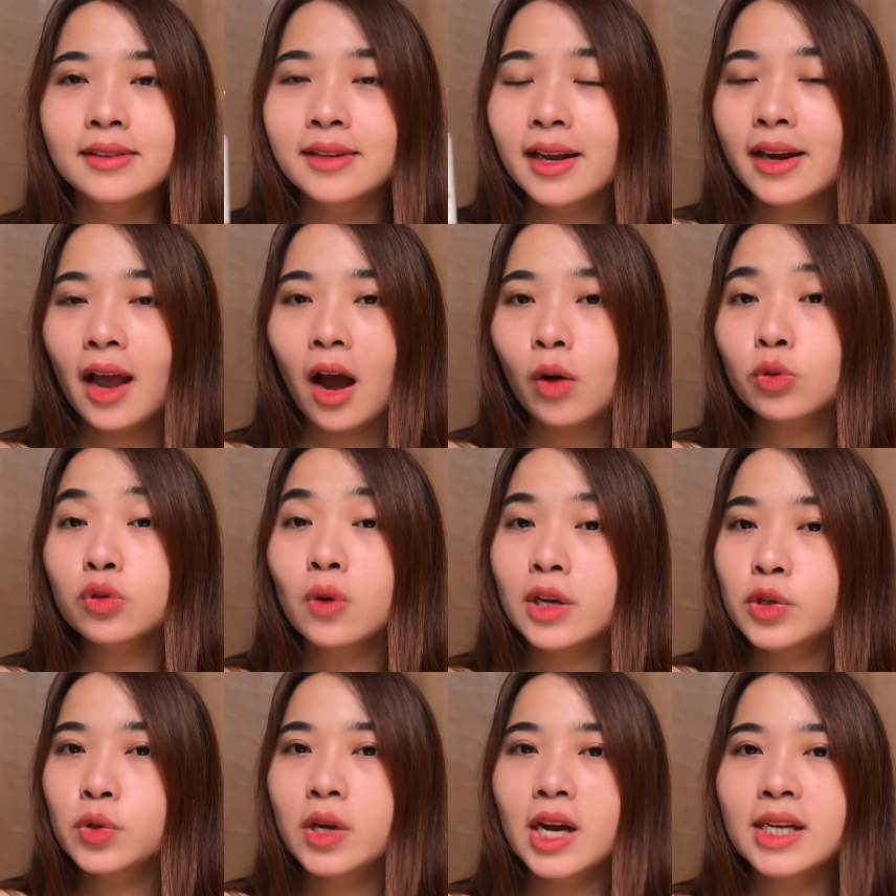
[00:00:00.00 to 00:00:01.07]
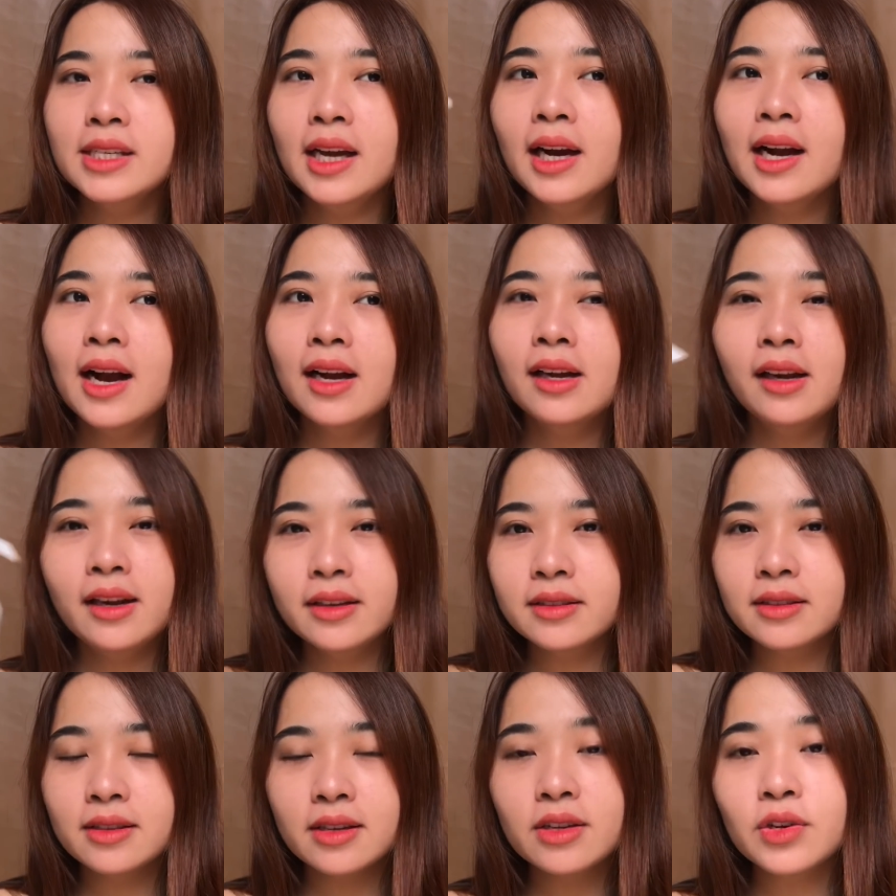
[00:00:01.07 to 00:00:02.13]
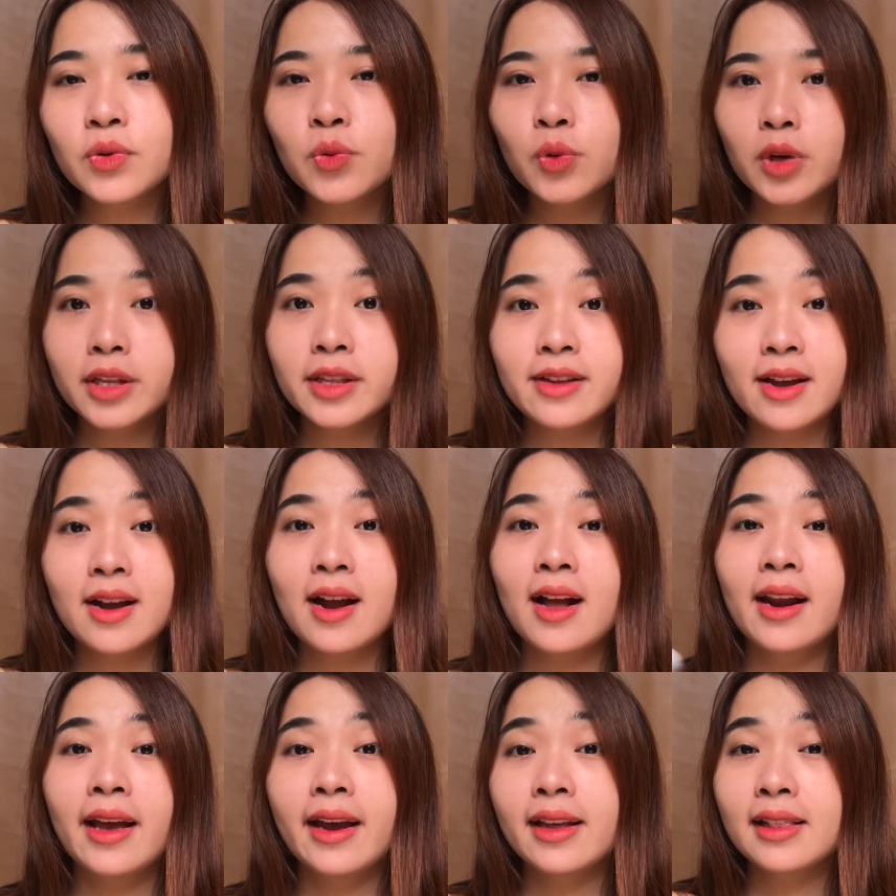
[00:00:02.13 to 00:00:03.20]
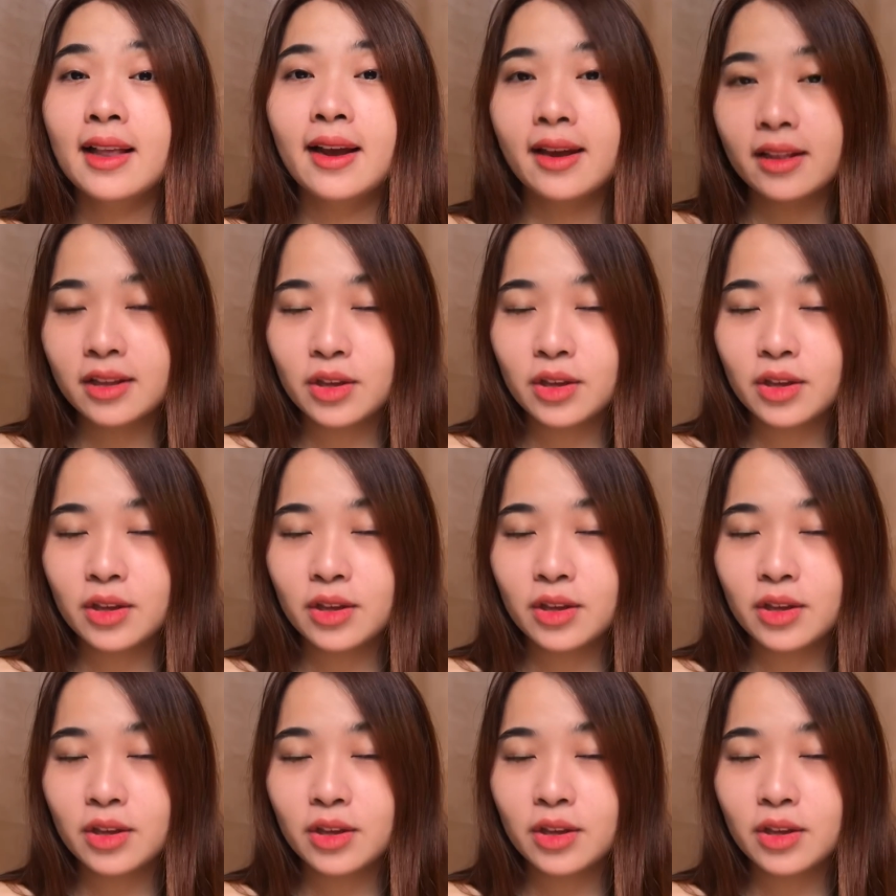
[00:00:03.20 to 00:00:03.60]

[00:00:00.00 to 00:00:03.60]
dan yang aku suka juga dia nggak greasy di kulit ya nggak lengket-lengket